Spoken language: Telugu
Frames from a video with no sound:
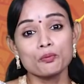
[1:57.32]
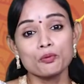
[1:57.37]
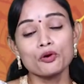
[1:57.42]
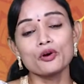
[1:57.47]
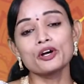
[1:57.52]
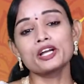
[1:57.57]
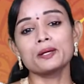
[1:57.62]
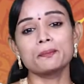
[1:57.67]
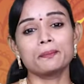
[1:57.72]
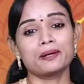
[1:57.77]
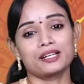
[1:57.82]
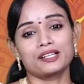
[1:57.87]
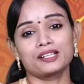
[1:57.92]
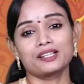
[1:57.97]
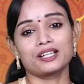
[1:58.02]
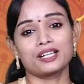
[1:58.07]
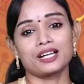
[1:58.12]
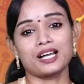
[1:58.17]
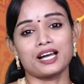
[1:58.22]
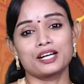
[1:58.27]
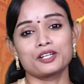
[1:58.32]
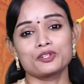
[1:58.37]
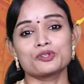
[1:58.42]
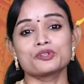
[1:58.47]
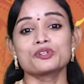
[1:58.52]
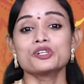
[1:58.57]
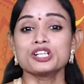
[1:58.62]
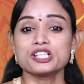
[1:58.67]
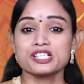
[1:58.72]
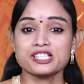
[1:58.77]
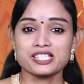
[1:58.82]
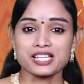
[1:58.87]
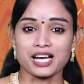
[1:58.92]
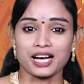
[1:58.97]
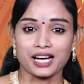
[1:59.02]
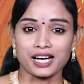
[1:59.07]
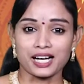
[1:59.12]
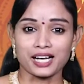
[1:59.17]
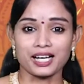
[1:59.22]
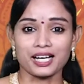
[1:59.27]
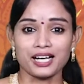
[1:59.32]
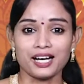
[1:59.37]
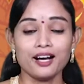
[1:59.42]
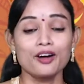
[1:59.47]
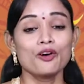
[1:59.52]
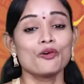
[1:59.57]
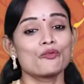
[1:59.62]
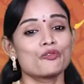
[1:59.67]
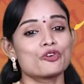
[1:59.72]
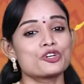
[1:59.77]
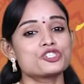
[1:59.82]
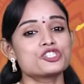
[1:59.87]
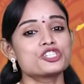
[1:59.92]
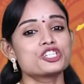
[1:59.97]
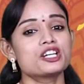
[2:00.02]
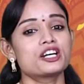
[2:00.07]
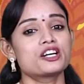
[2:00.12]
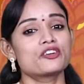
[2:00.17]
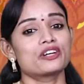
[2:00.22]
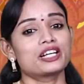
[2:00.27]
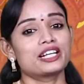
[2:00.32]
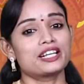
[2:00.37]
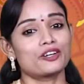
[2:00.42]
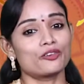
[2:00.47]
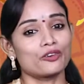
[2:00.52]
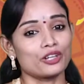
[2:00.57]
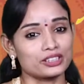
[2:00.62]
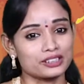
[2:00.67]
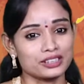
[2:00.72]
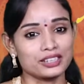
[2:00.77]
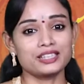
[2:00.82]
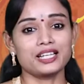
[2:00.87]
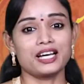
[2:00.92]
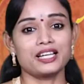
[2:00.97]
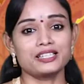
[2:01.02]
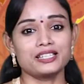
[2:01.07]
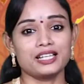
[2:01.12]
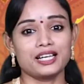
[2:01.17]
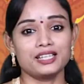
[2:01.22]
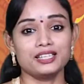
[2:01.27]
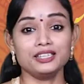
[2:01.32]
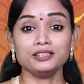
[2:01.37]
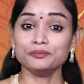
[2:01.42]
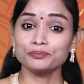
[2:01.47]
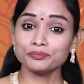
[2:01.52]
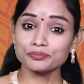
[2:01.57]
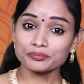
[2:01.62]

భోగి పండుగ నాడు చక్కగా వచ్చినటువంటి కొత్త ధాన్యాన్ని